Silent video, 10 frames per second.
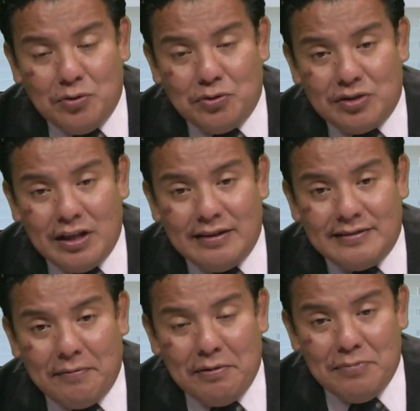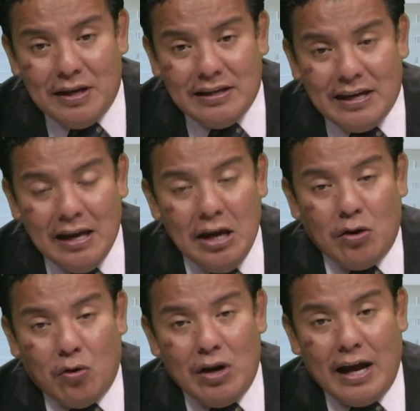ustedes saben bien que
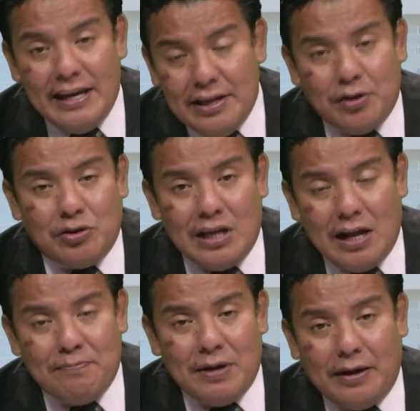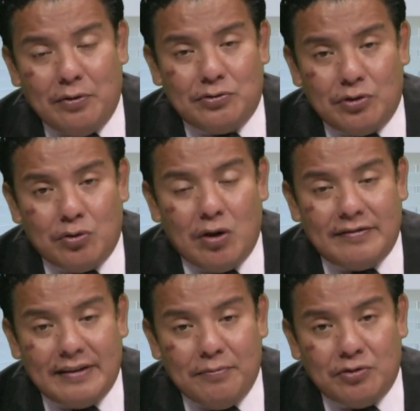con la hidroterapia que nosotros
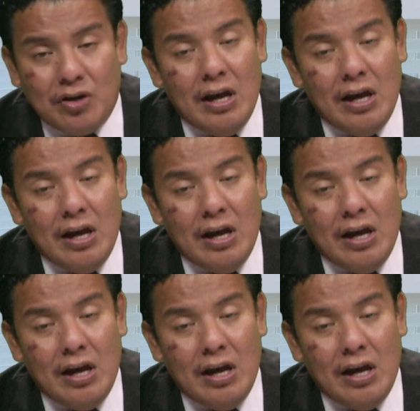hacemos,